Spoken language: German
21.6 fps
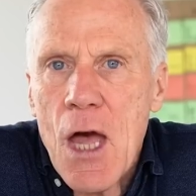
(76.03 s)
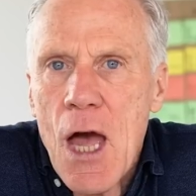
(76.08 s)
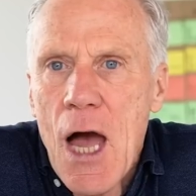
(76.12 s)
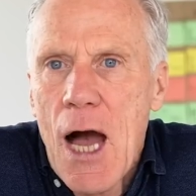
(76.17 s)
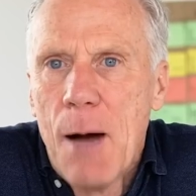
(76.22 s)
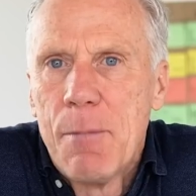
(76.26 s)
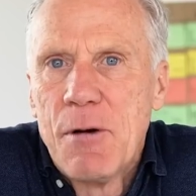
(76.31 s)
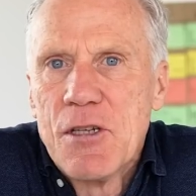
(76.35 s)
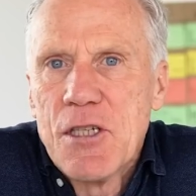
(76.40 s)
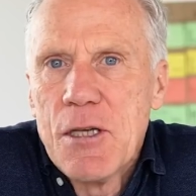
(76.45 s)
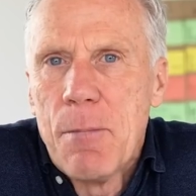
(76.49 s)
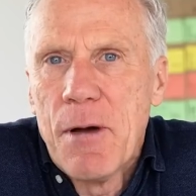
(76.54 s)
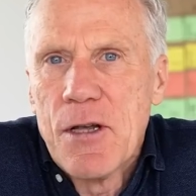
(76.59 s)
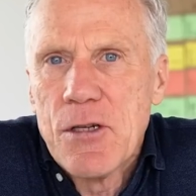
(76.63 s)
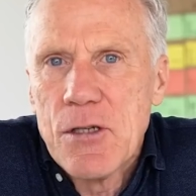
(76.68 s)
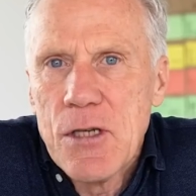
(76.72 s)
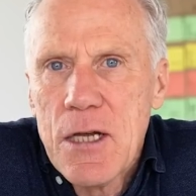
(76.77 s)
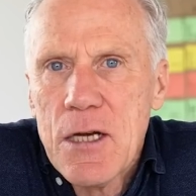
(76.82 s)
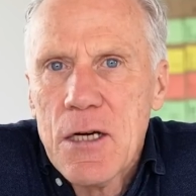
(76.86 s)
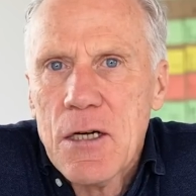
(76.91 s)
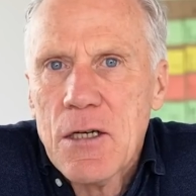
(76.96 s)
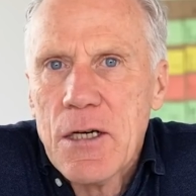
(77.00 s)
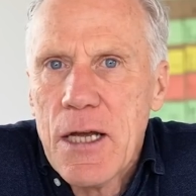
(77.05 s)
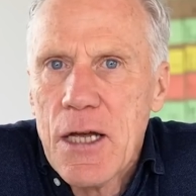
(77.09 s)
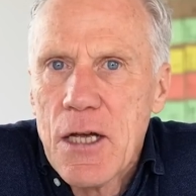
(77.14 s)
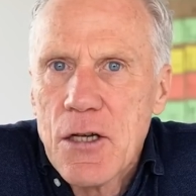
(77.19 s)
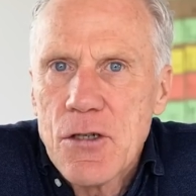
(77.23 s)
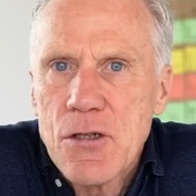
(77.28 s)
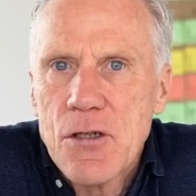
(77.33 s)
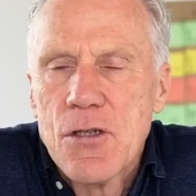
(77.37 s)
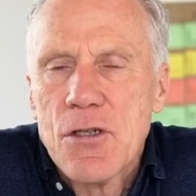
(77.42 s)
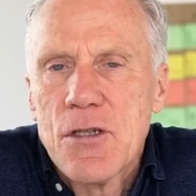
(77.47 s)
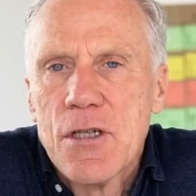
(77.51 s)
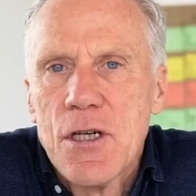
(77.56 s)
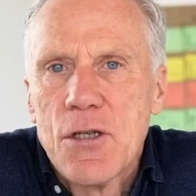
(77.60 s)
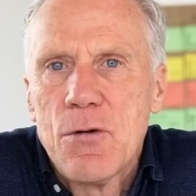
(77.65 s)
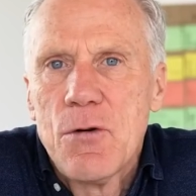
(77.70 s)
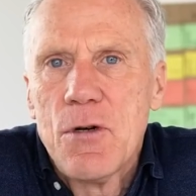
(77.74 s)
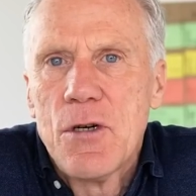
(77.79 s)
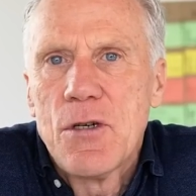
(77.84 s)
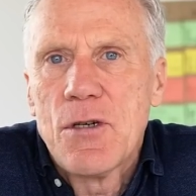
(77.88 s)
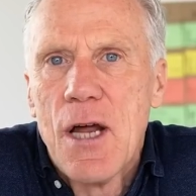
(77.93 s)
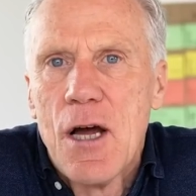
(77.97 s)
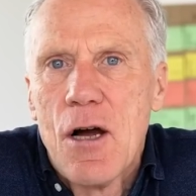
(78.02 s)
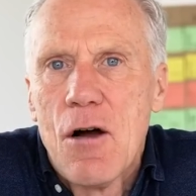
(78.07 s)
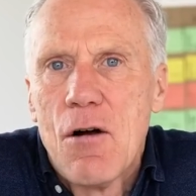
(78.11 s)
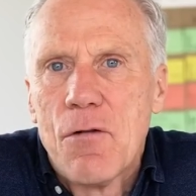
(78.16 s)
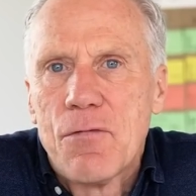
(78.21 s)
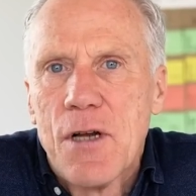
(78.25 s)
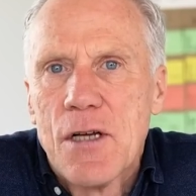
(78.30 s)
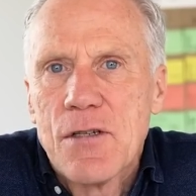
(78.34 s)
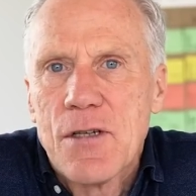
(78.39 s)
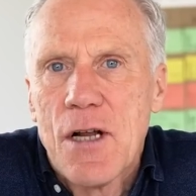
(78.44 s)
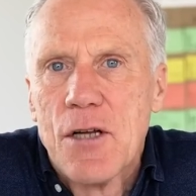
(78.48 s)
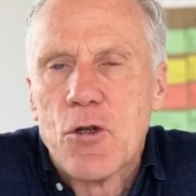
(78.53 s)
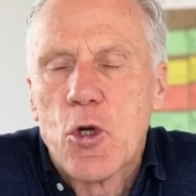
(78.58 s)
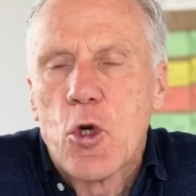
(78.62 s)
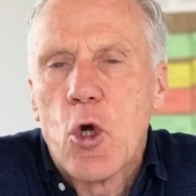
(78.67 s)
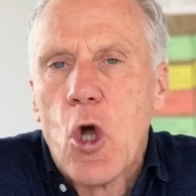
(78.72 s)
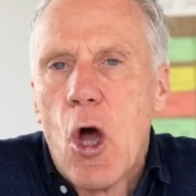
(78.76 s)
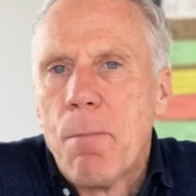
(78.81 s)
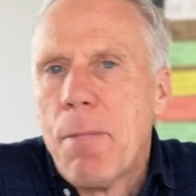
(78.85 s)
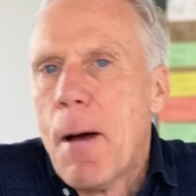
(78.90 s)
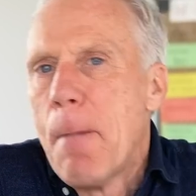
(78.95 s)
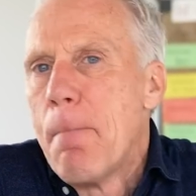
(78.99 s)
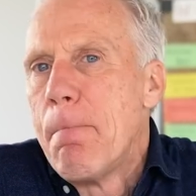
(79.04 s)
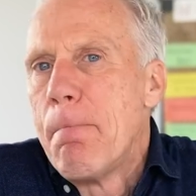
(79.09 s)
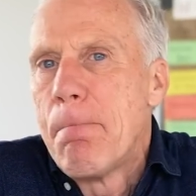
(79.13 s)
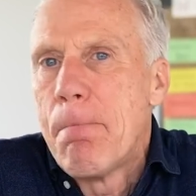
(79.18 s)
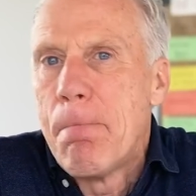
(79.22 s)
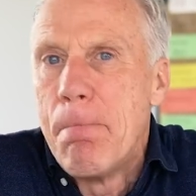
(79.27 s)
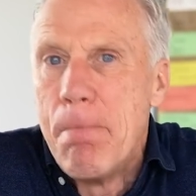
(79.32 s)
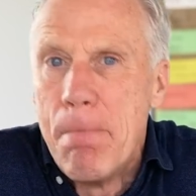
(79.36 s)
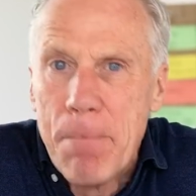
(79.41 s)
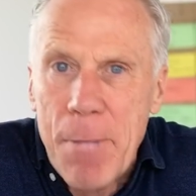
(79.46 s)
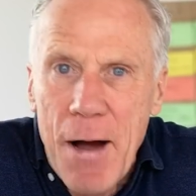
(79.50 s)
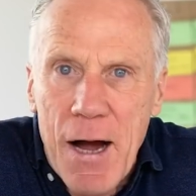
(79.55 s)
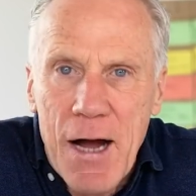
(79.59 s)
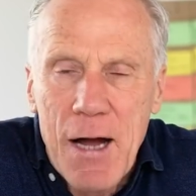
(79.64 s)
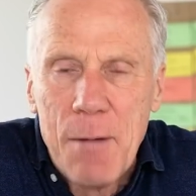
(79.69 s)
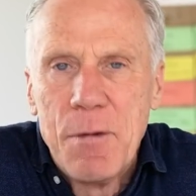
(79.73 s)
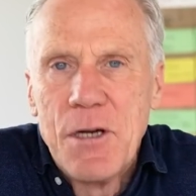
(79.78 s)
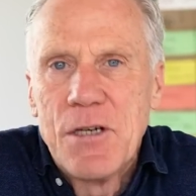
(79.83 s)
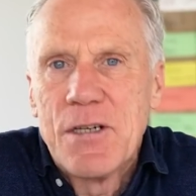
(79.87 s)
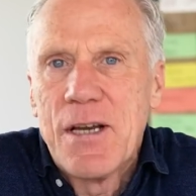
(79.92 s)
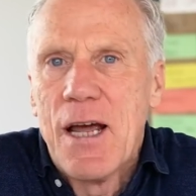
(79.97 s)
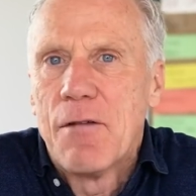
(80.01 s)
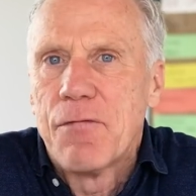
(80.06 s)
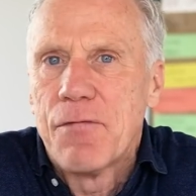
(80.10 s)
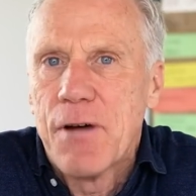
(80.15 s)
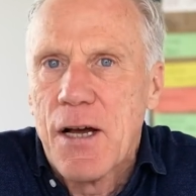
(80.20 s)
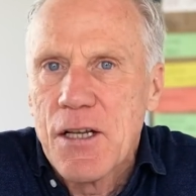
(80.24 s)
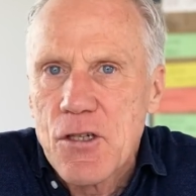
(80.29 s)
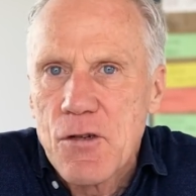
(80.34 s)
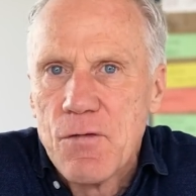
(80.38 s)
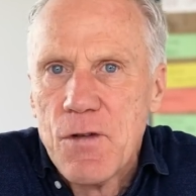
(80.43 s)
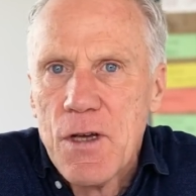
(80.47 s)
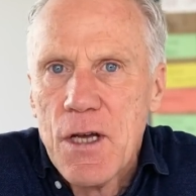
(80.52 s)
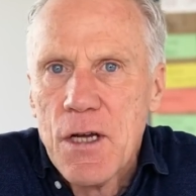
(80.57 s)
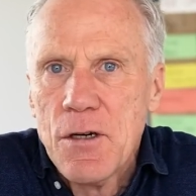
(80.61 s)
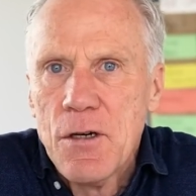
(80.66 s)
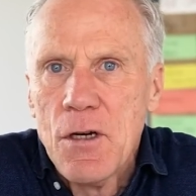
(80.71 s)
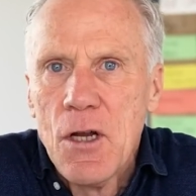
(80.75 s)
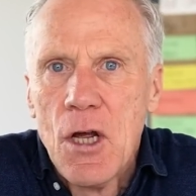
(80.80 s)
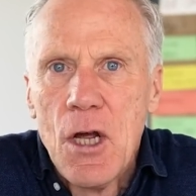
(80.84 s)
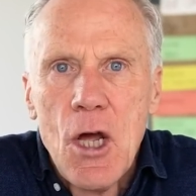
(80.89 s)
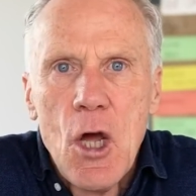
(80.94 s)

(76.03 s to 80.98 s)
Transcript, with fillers: Aber sie basieren erstens natürlich darauf, dass also Körperparameter erfasst werden,